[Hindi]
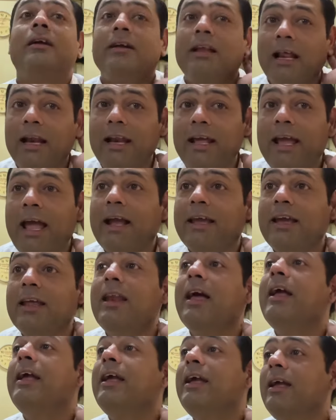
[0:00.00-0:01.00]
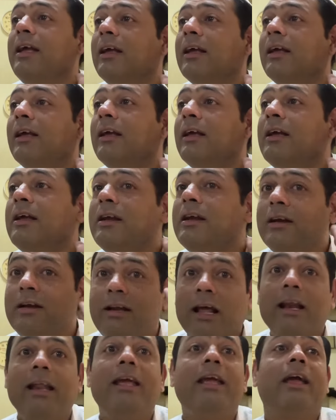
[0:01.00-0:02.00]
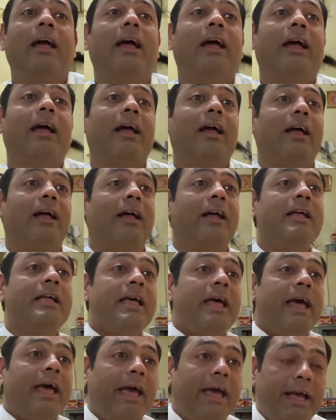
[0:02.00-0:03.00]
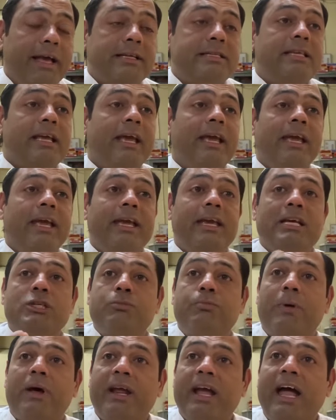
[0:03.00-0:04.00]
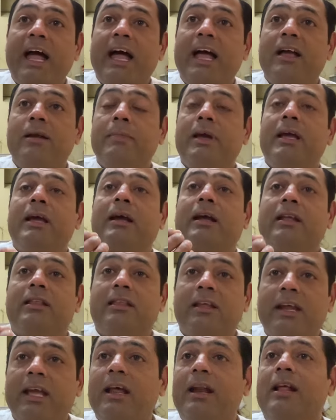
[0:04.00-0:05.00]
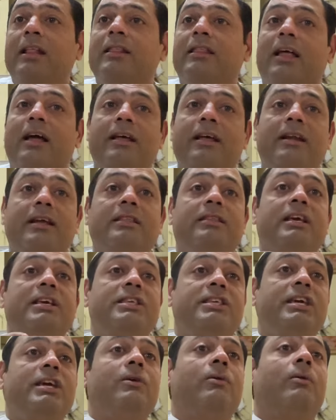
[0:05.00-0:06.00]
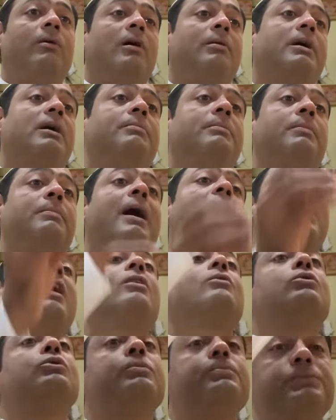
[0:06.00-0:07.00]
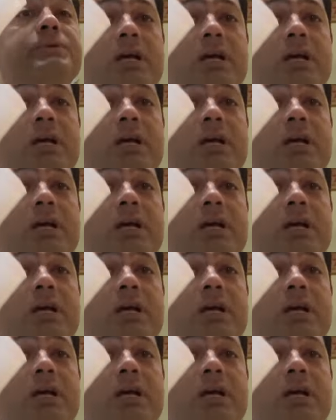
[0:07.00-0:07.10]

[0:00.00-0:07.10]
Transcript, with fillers: डली है कि नहीं डली है ऐसे ही इस पर्याय में कितने अनंत अनंत जीव हमें विभाव रूप